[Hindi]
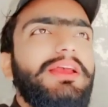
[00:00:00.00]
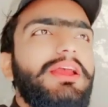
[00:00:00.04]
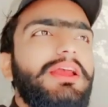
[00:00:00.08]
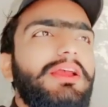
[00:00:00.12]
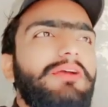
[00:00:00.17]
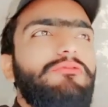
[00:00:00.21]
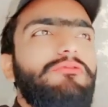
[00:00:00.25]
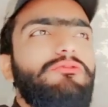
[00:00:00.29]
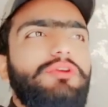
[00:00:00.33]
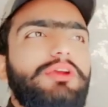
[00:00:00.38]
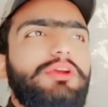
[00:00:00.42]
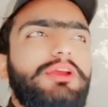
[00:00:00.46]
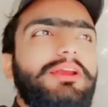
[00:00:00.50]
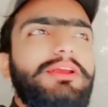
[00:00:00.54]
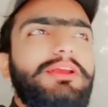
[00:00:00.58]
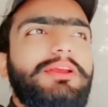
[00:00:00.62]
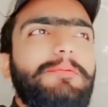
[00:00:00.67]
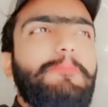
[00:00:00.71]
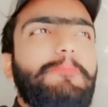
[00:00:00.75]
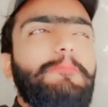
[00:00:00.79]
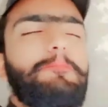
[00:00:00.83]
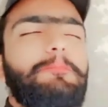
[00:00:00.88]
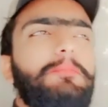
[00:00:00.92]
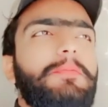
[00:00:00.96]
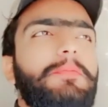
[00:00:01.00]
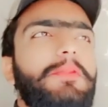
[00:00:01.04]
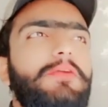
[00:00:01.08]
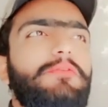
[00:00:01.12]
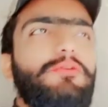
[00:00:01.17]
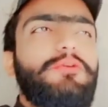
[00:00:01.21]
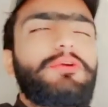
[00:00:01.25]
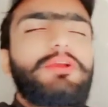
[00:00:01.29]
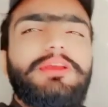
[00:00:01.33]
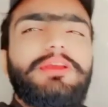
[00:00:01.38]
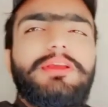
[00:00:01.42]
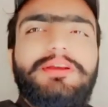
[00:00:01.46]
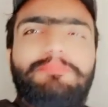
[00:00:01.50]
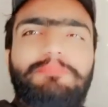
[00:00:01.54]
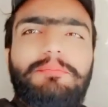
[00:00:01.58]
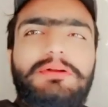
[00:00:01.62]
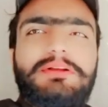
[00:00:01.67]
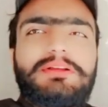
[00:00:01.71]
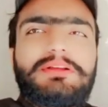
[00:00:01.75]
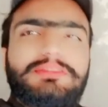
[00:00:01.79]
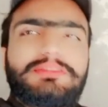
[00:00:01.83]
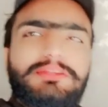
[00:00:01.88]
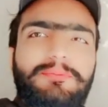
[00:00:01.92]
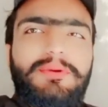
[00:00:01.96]
वो एक वो पंकज
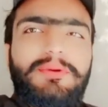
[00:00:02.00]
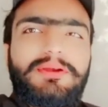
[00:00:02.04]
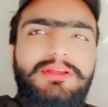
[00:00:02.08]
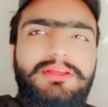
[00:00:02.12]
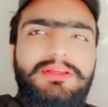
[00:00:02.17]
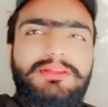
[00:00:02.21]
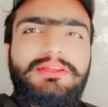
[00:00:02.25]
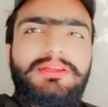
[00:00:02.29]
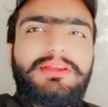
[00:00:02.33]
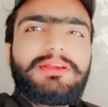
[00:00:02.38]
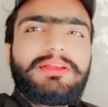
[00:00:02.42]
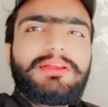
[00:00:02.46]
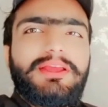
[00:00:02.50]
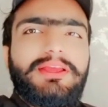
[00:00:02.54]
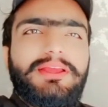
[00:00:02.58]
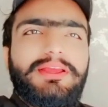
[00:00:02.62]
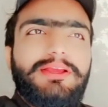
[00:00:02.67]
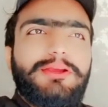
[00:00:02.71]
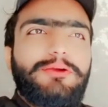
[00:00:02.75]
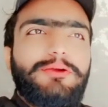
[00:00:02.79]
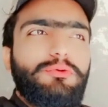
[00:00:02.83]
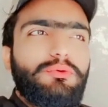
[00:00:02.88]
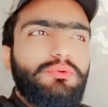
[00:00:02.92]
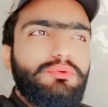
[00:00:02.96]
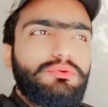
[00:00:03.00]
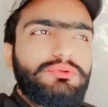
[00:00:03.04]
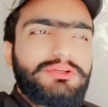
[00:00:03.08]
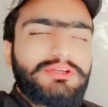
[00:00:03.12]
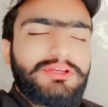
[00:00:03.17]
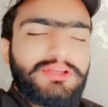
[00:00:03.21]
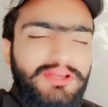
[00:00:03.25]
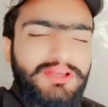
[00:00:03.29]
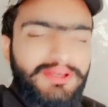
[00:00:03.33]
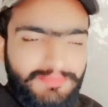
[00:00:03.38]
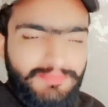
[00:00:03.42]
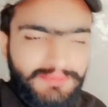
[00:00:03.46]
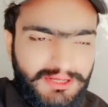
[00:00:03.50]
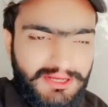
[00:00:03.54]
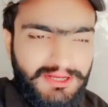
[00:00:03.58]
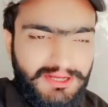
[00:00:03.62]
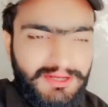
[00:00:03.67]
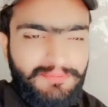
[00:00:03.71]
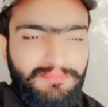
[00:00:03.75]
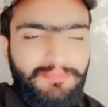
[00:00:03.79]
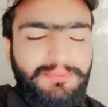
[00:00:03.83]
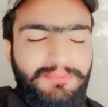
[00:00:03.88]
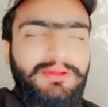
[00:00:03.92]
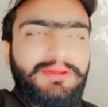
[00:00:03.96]
त्रिपाठी कहते हैं ना कि गुरु जी के
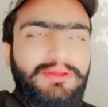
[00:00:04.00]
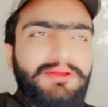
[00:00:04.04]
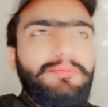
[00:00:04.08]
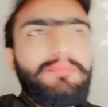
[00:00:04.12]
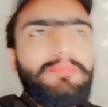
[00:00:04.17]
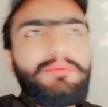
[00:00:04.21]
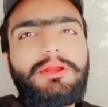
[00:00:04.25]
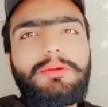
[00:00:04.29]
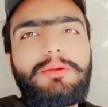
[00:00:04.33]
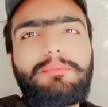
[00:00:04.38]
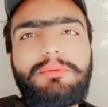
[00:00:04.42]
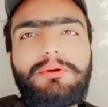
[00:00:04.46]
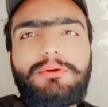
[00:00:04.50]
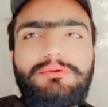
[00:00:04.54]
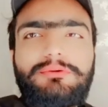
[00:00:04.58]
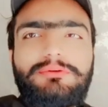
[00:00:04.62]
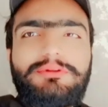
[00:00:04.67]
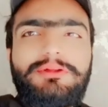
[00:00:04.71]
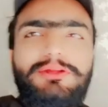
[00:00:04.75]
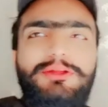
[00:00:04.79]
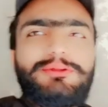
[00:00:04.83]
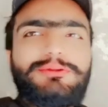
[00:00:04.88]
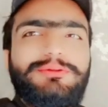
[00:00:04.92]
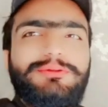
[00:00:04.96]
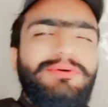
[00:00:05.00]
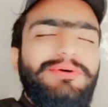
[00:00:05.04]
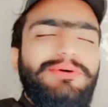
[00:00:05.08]
पैर पढ़ो तो